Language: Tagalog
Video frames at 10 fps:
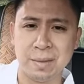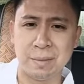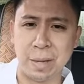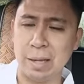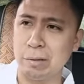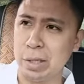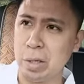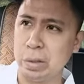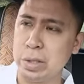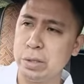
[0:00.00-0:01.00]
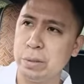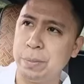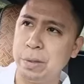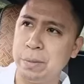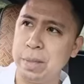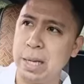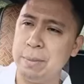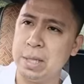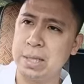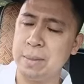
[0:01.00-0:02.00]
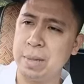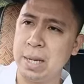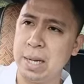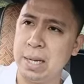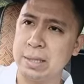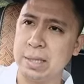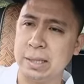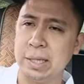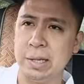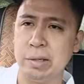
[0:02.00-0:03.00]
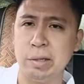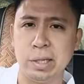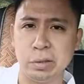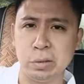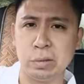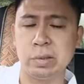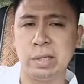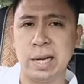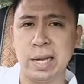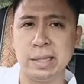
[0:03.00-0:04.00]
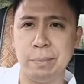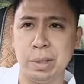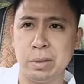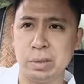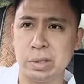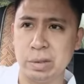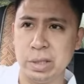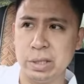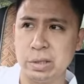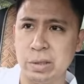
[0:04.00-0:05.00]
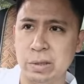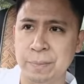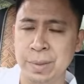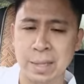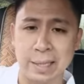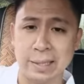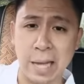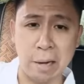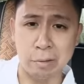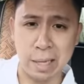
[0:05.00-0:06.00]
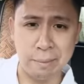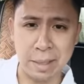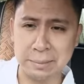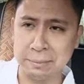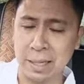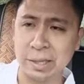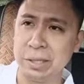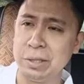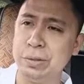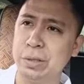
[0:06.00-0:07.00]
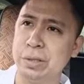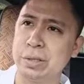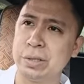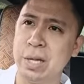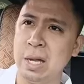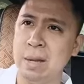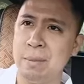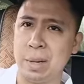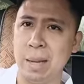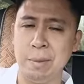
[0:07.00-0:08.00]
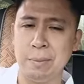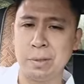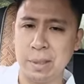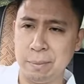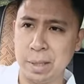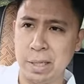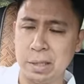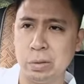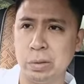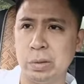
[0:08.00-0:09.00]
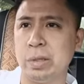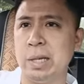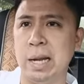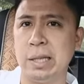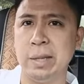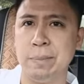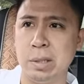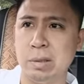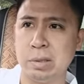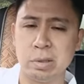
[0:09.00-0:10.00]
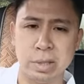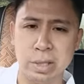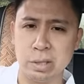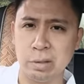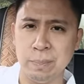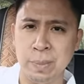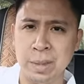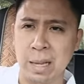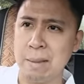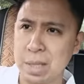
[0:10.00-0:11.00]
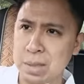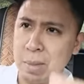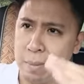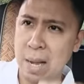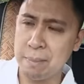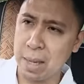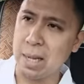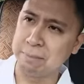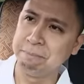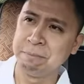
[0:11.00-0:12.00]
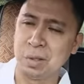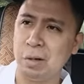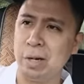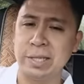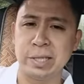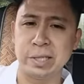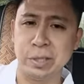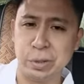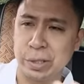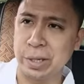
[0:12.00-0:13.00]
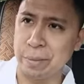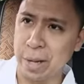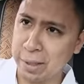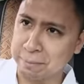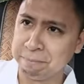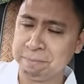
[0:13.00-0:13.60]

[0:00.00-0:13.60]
Diba? ba? Kung na-notice niyo po, marami sa mga sekta ngayon ang nagtuturo ng ating Panginoong Kristo ay tao lamang at hindi Diyos. Marami po sa mga nagtuturo ng ating Panginoong Kristo ay mas mababa no kaysa sa Diyos Ama.